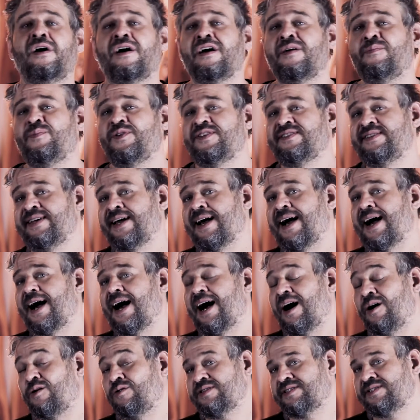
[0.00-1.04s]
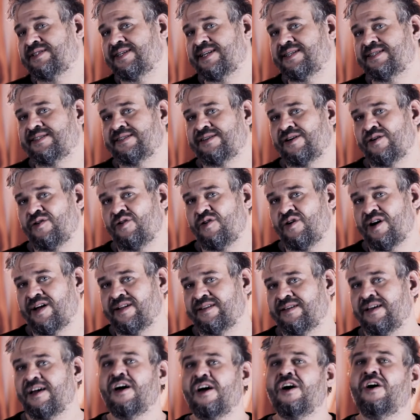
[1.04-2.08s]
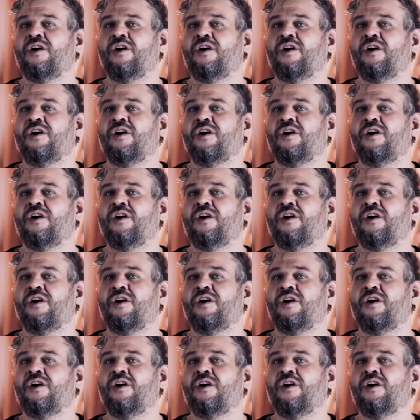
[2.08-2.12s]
lange, bis ihr Aussetzer hört